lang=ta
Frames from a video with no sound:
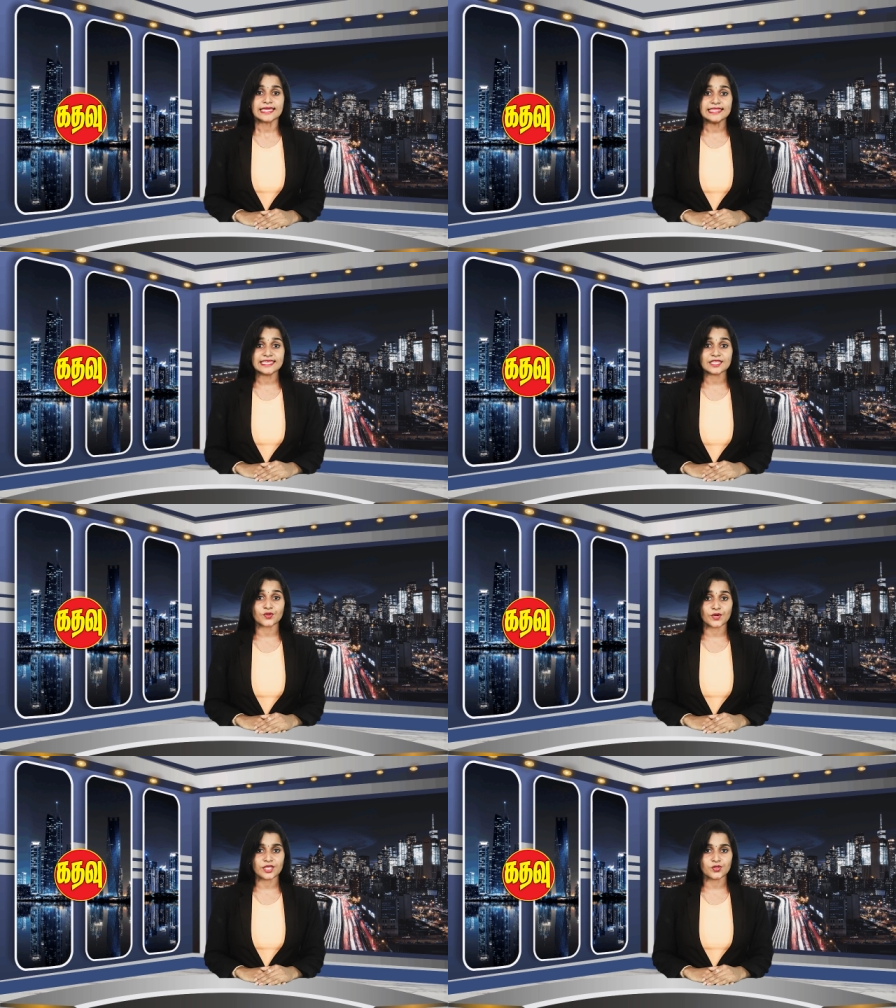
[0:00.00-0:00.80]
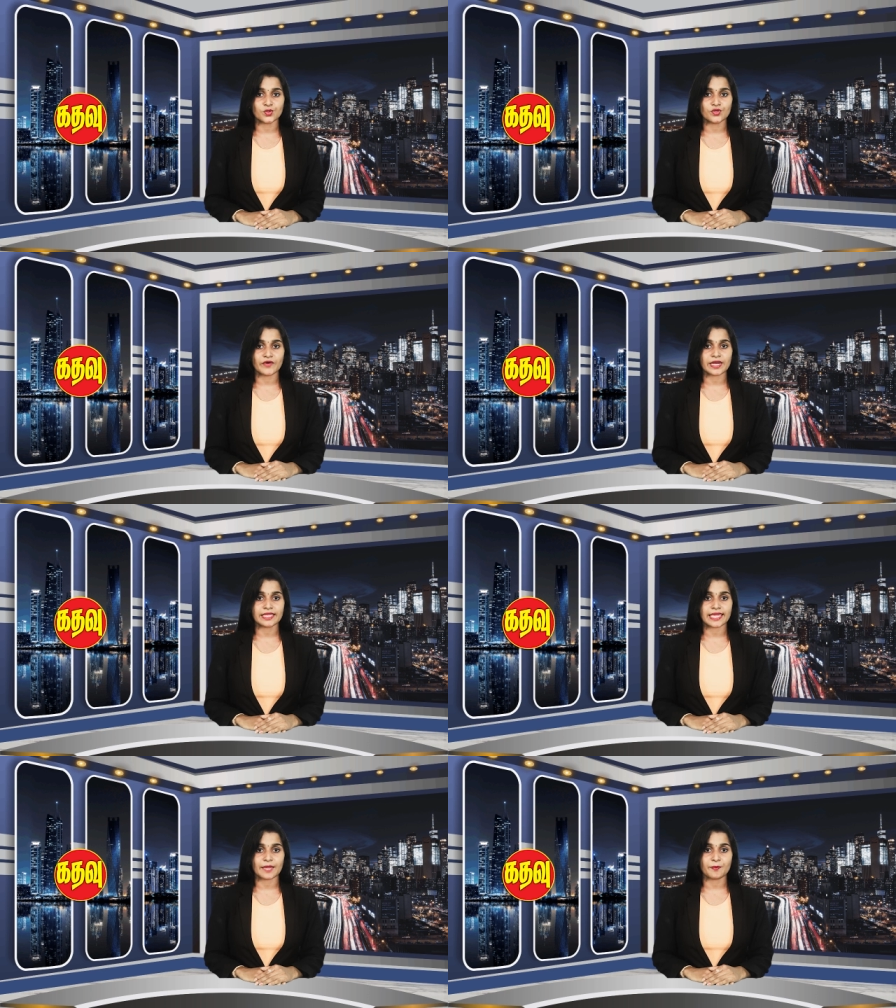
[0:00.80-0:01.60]
இந்திய துணை தூதுவர்
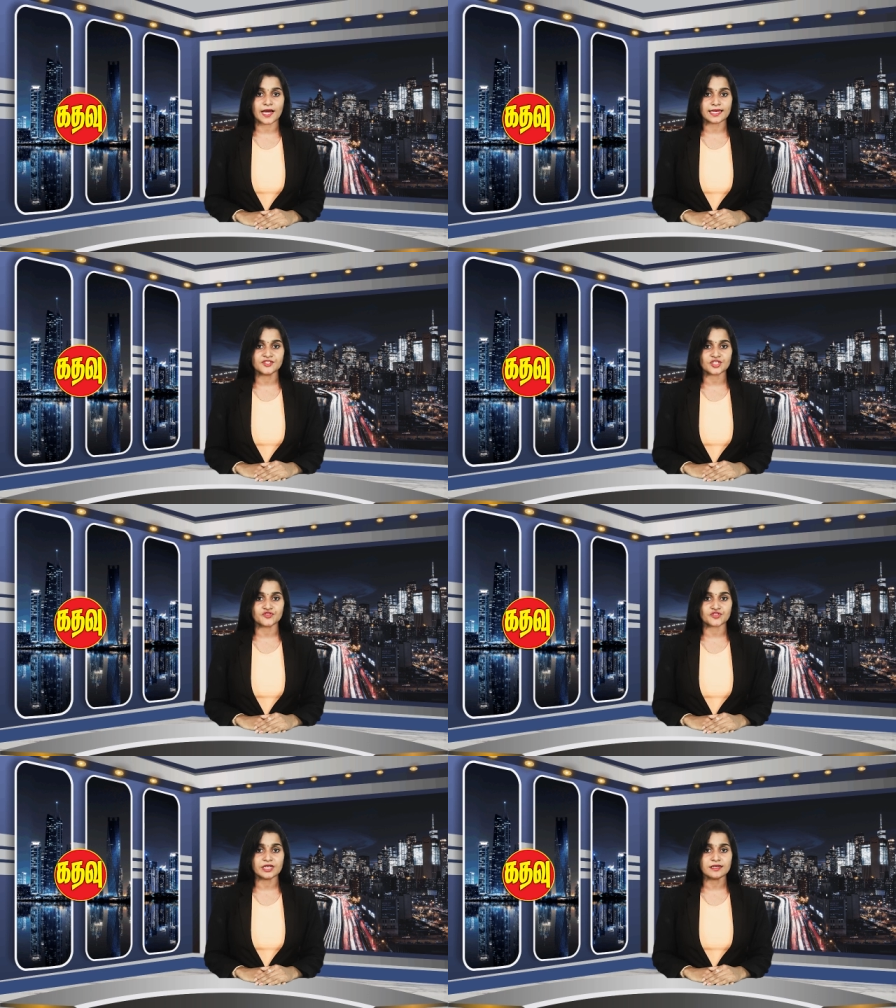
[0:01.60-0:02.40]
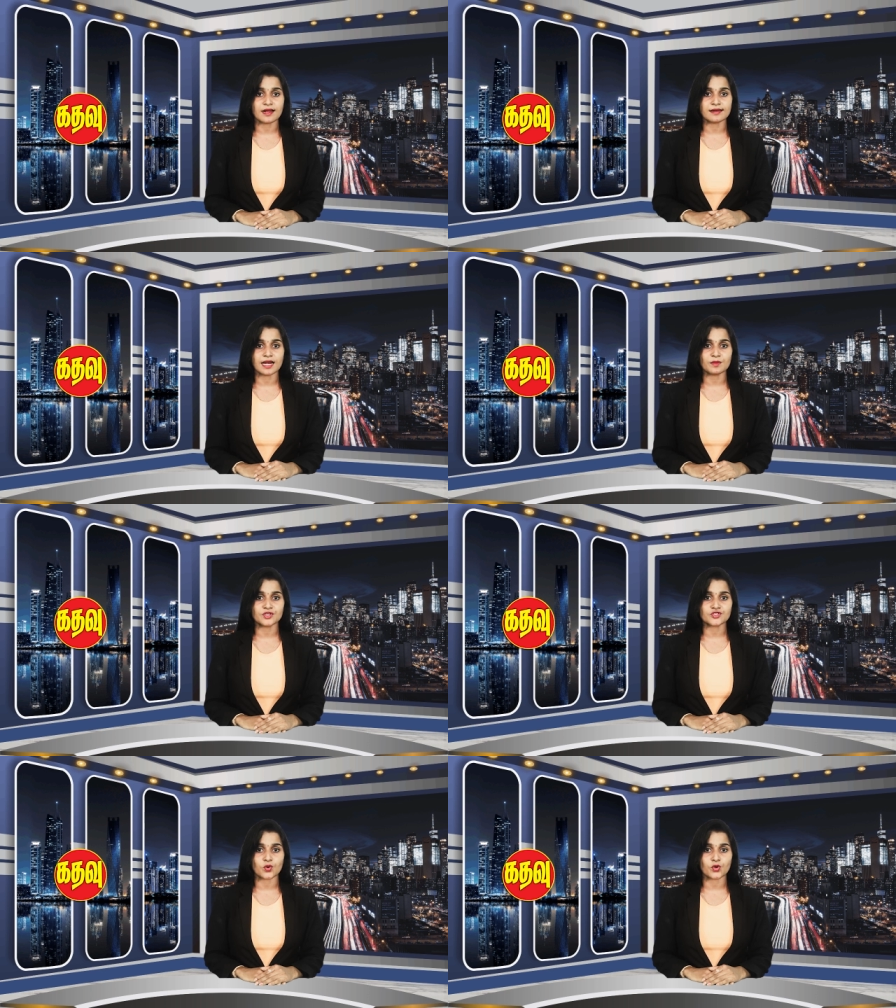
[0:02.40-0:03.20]
கே பாலச்சந்திரன்
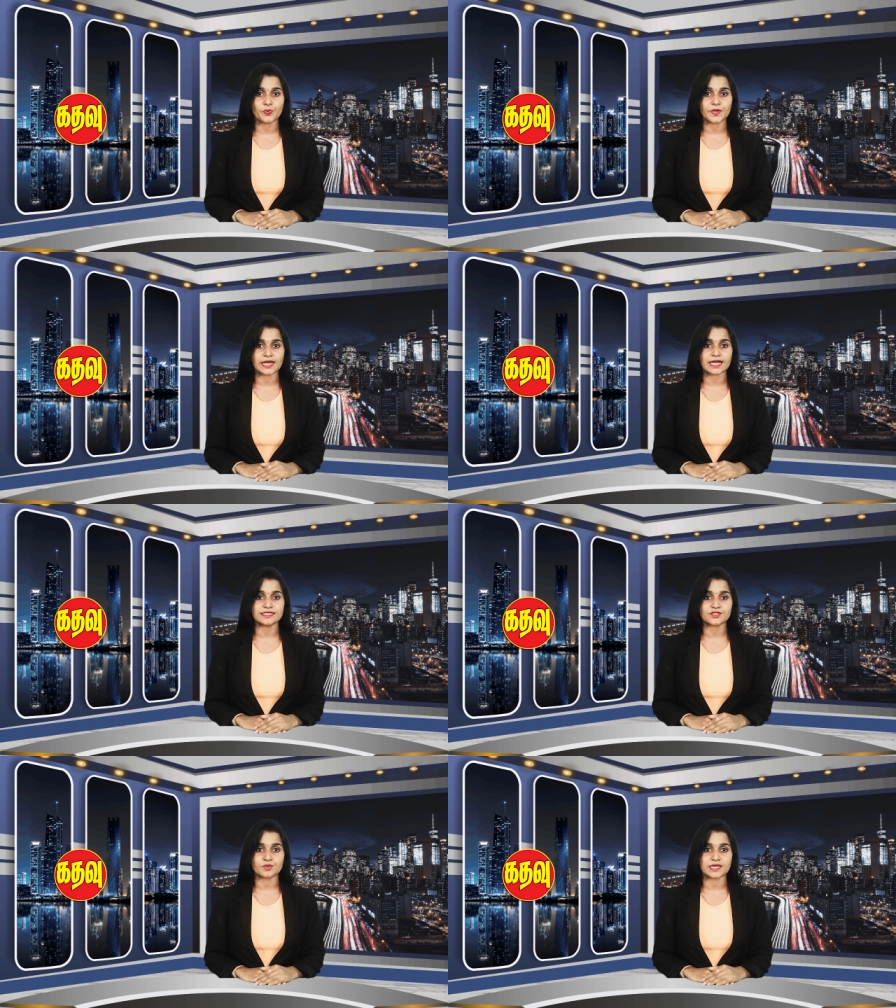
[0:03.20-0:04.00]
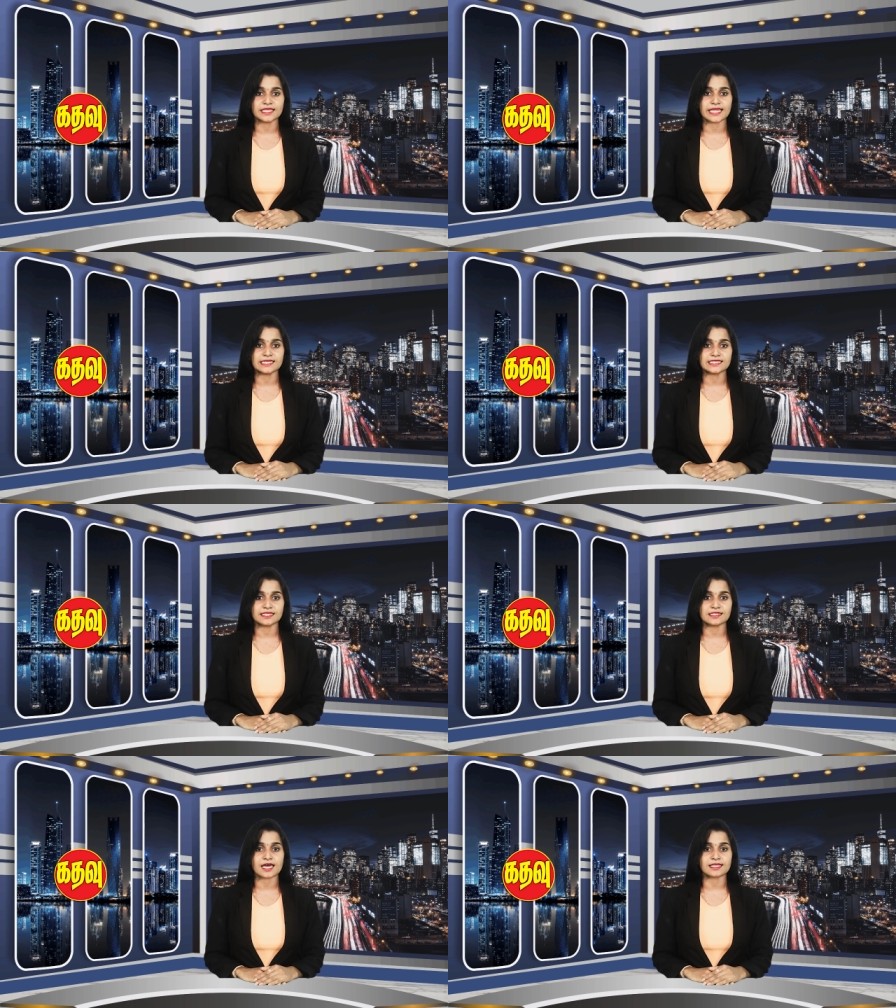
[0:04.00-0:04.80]
நாடாளுமன்ற உறுப்பினர்கள் சுமந்திரன்
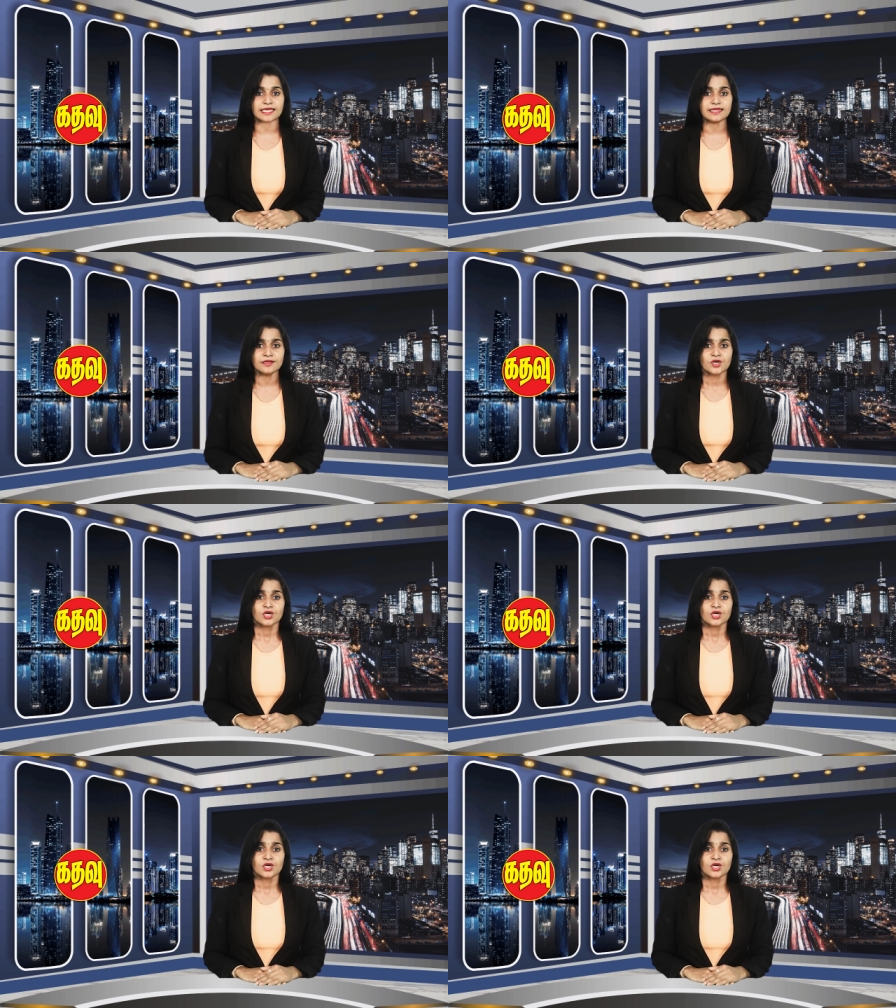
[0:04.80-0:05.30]
சித்தார்த்தன்